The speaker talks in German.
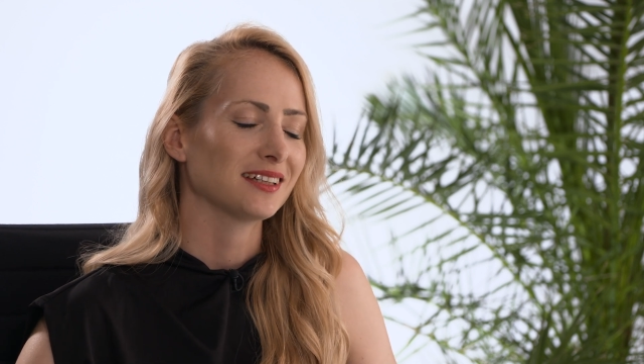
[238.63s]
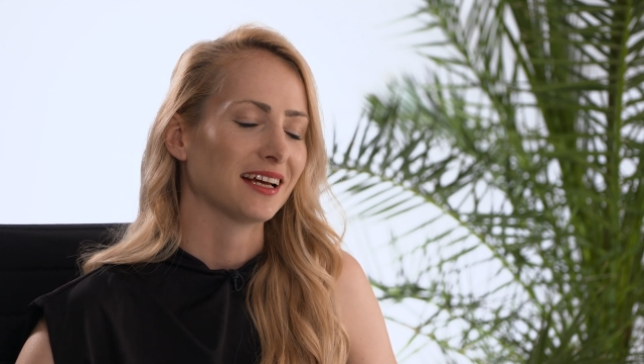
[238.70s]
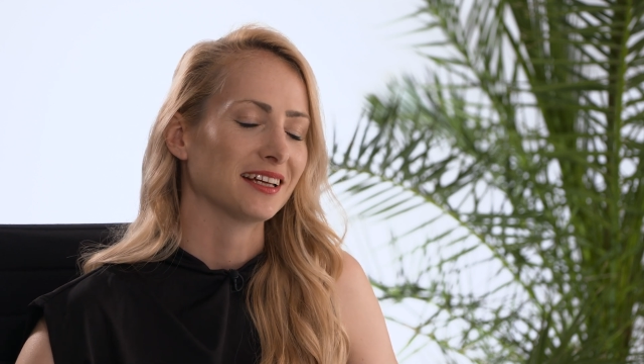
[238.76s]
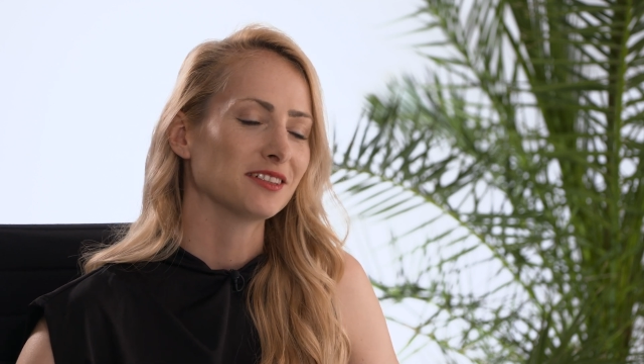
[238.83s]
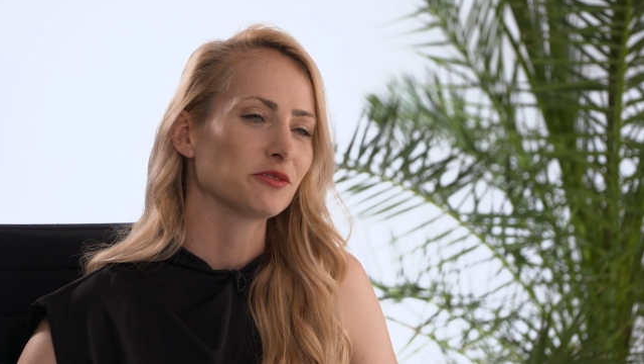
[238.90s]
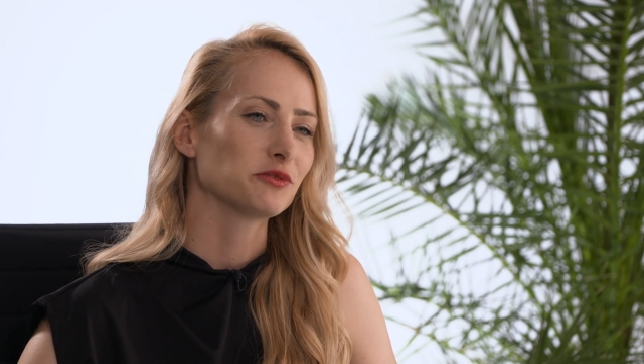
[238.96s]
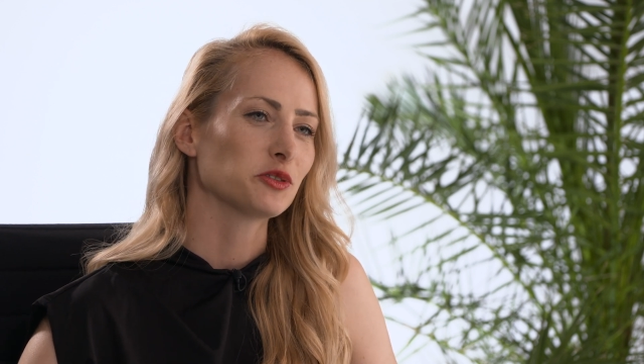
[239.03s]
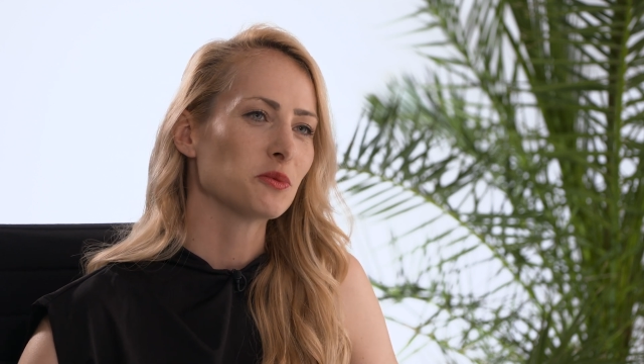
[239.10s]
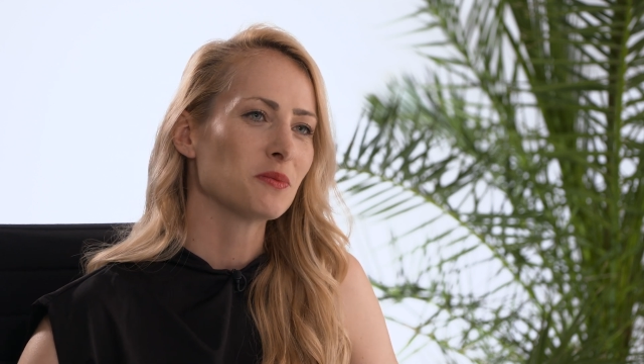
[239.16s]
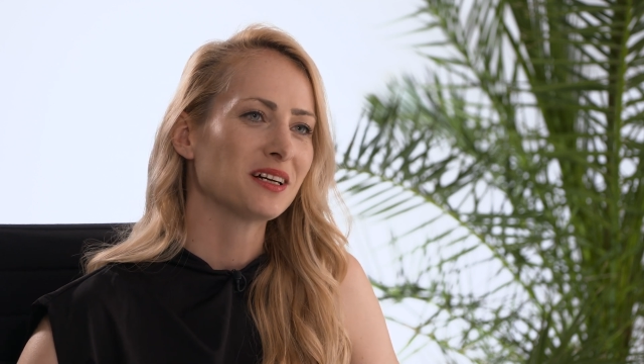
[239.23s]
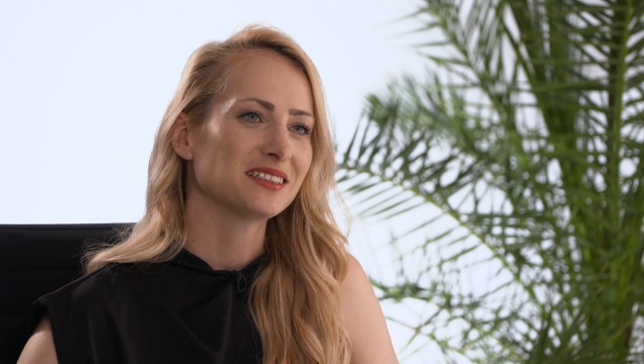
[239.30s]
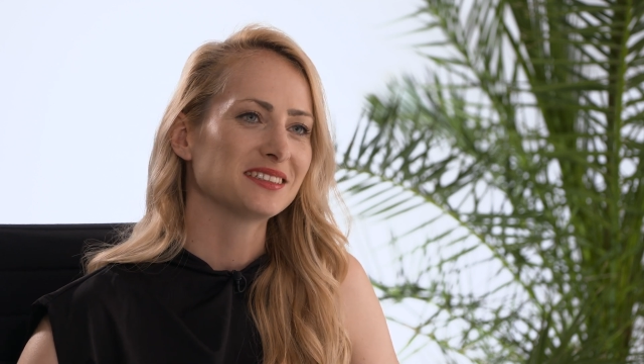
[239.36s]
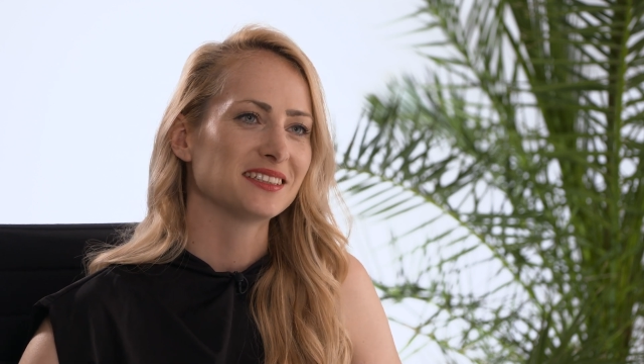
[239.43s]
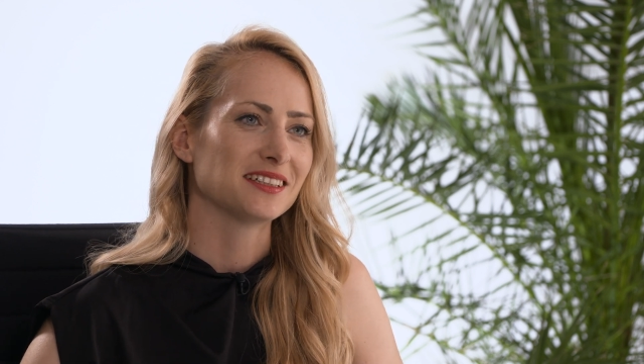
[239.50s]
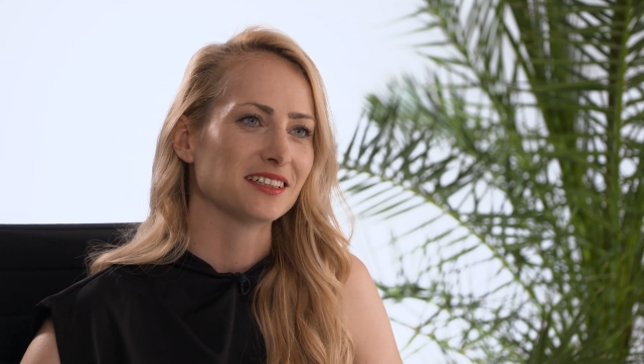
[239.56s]
eine
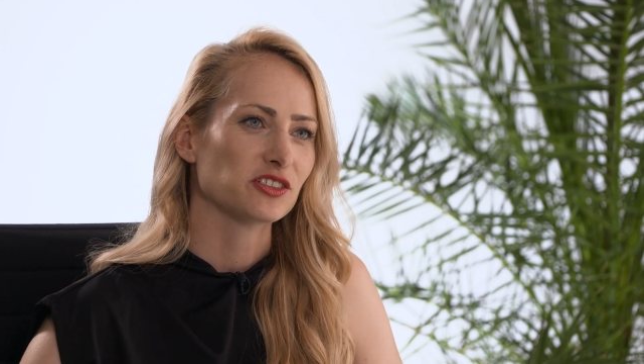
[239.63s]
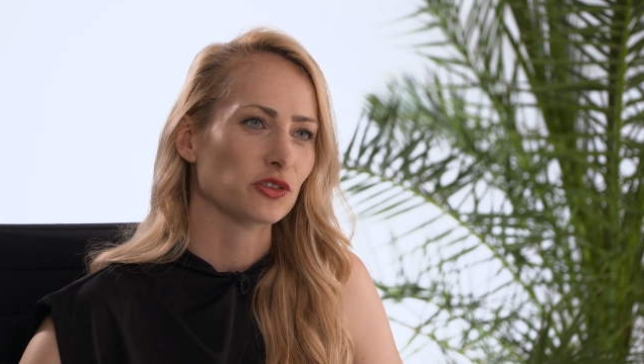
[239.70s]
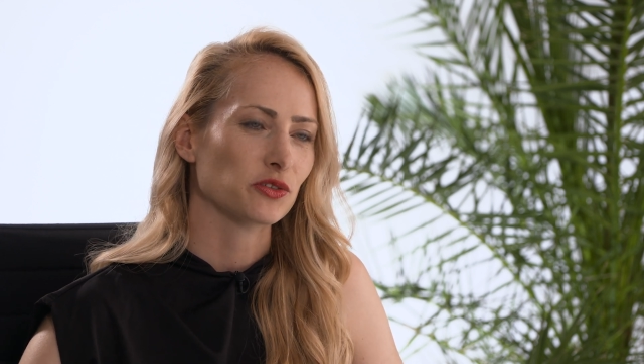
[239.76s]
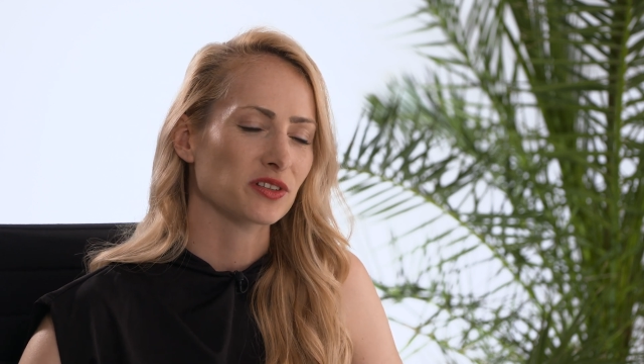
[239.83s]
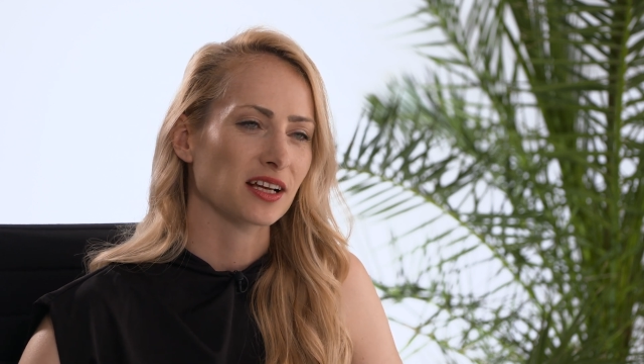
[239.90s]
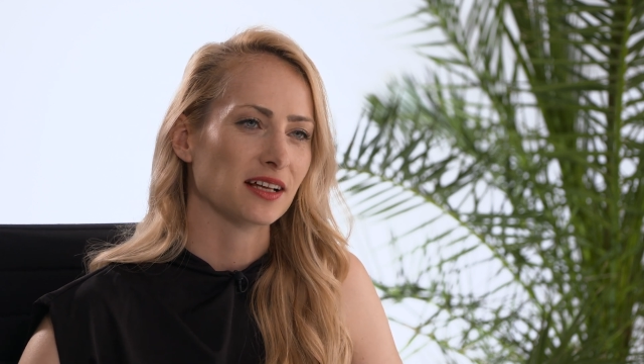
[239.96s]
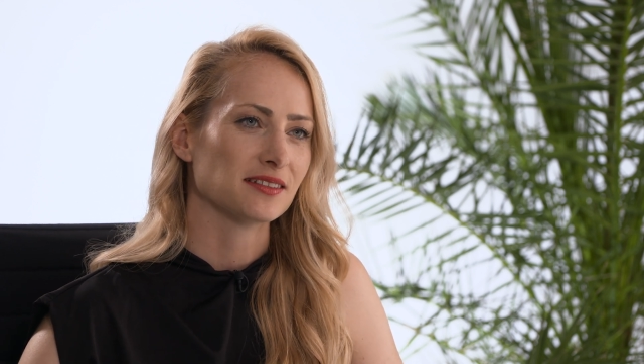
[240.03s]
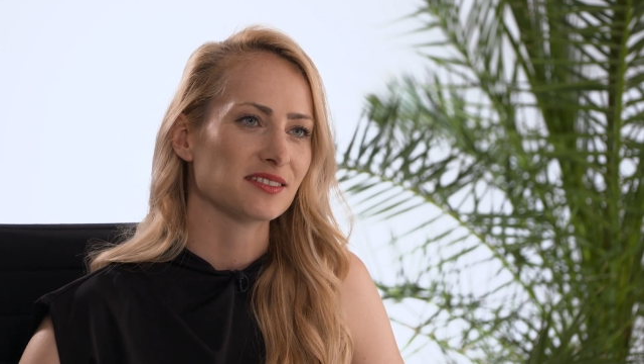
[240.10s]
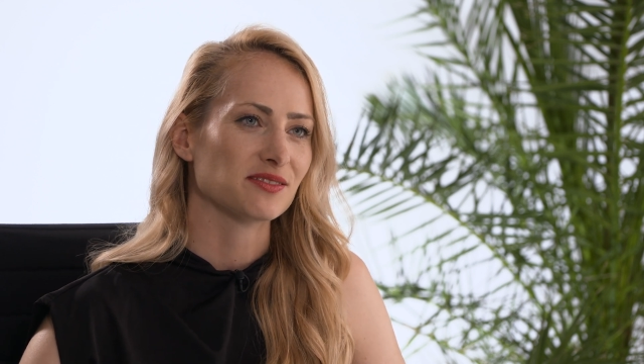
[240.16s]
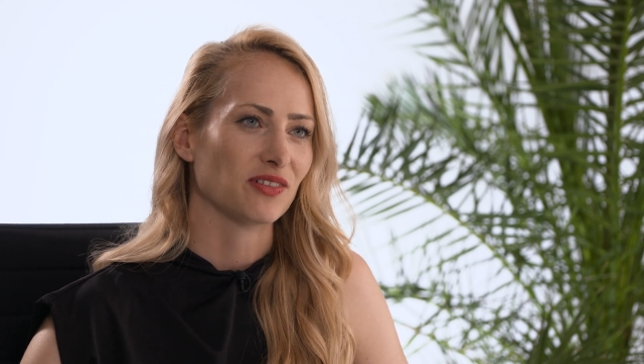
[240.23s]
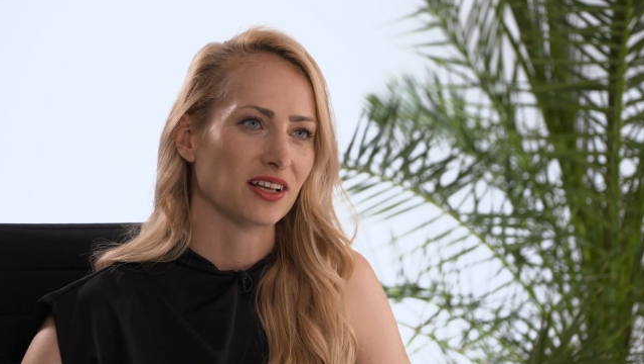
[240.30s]
Firma, die das schon ganz